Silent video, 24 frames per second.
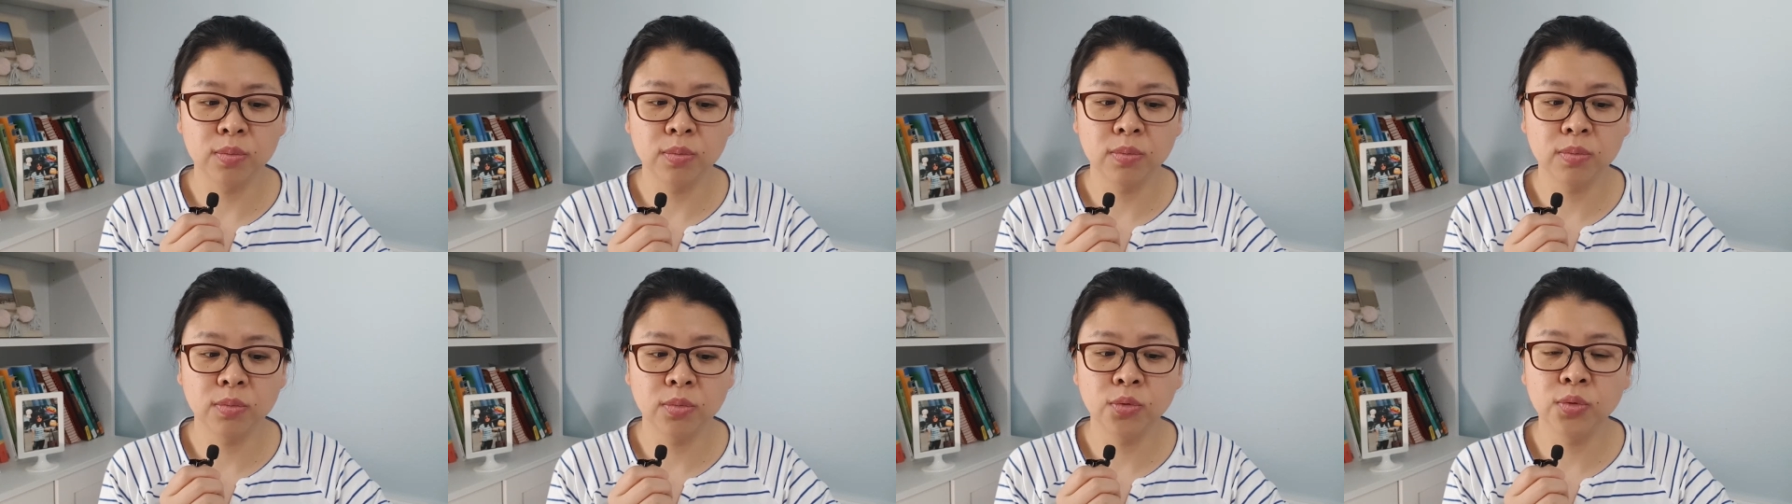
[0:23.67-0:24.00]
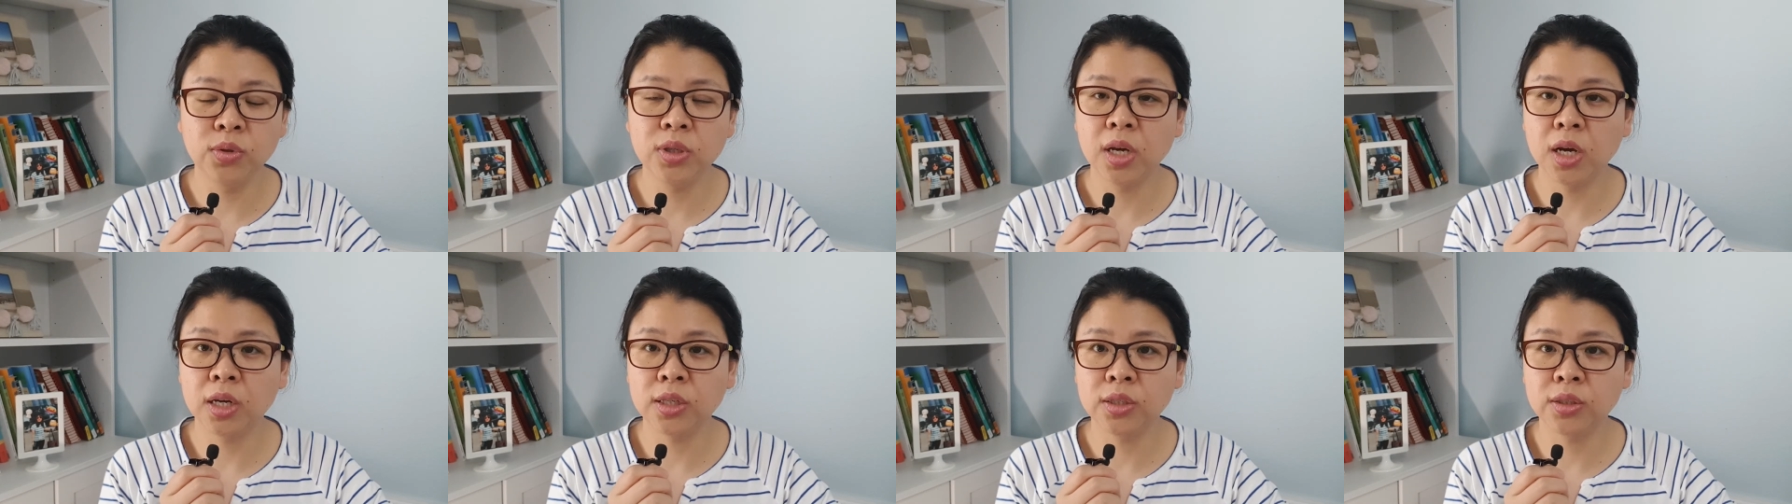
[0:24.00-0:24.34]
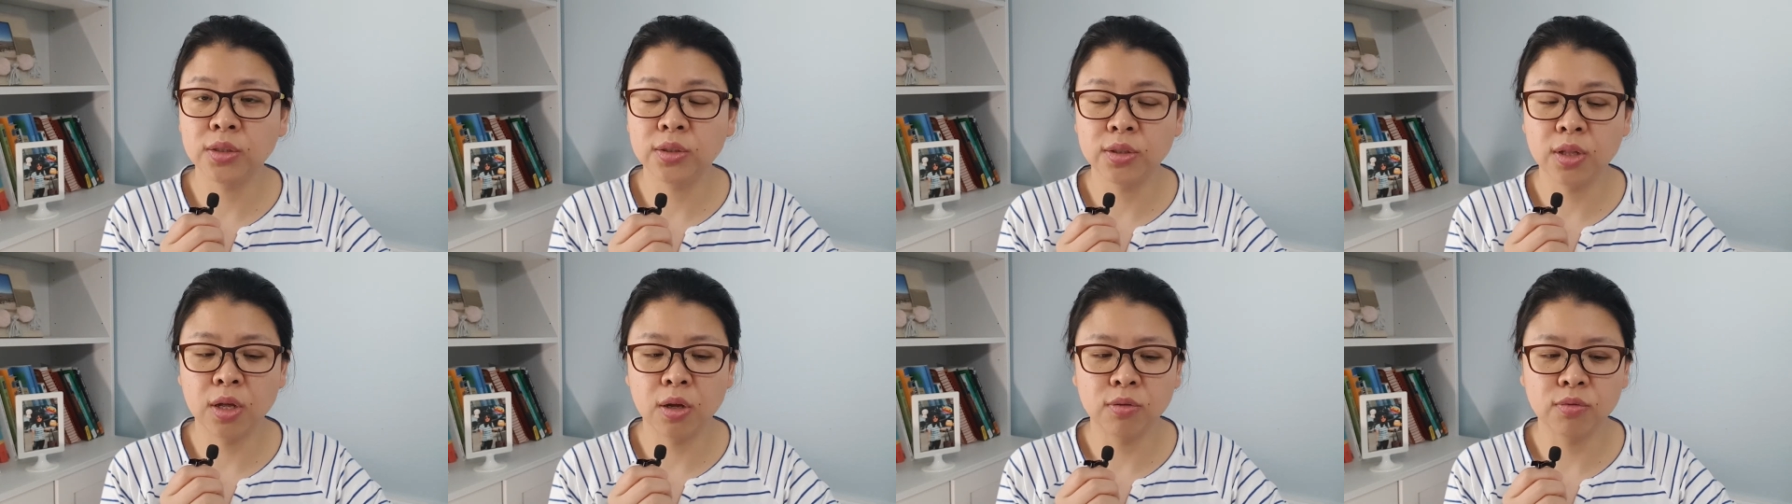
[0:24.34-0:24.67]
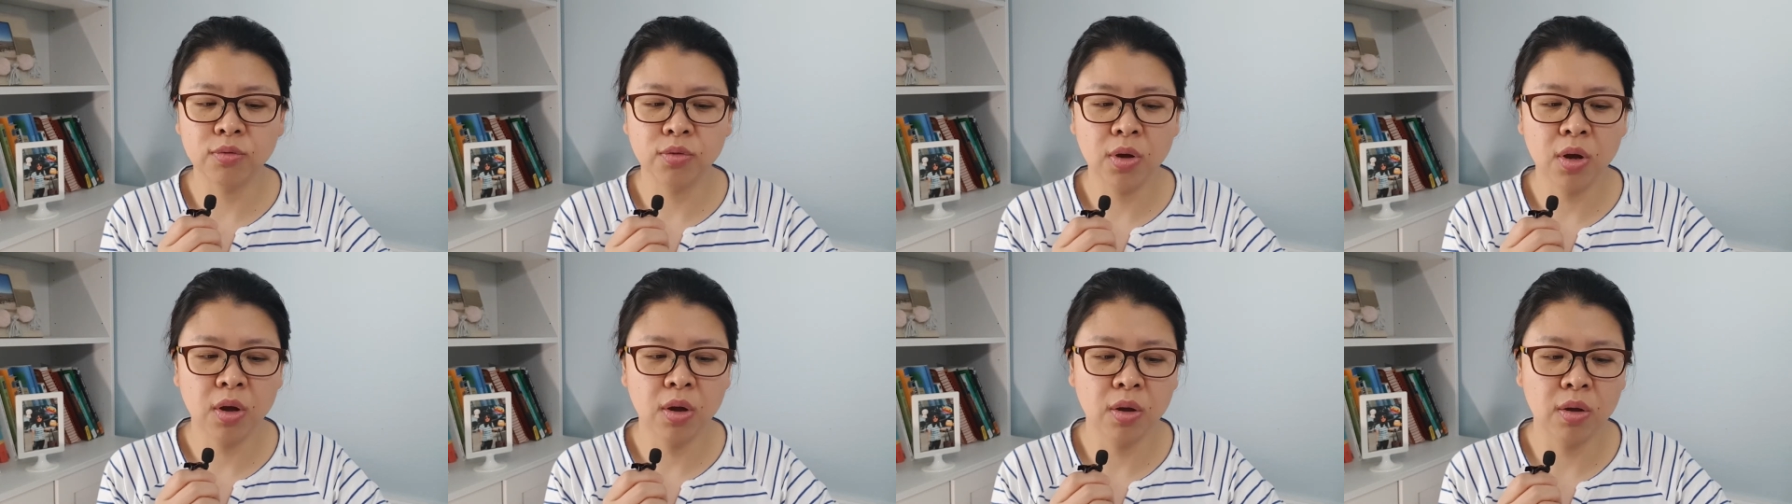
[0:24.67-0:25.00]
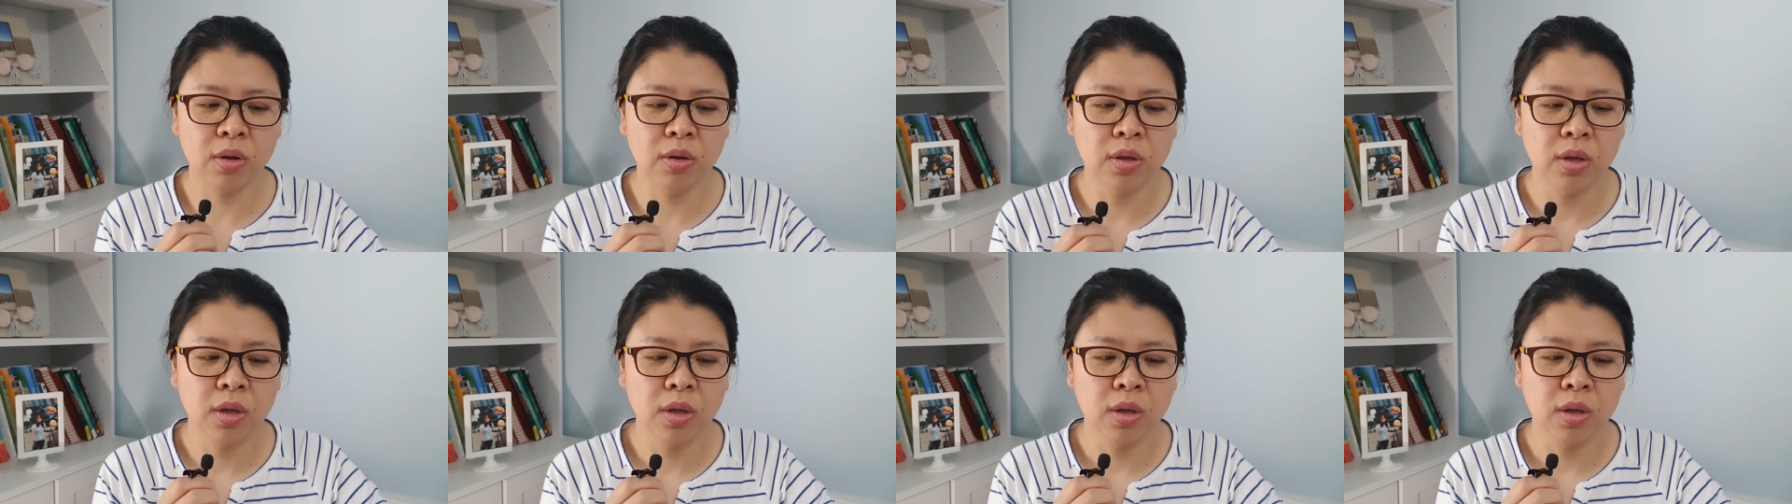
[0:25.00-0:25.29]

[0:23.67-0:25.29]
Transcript: 음, 문의하시더라고요.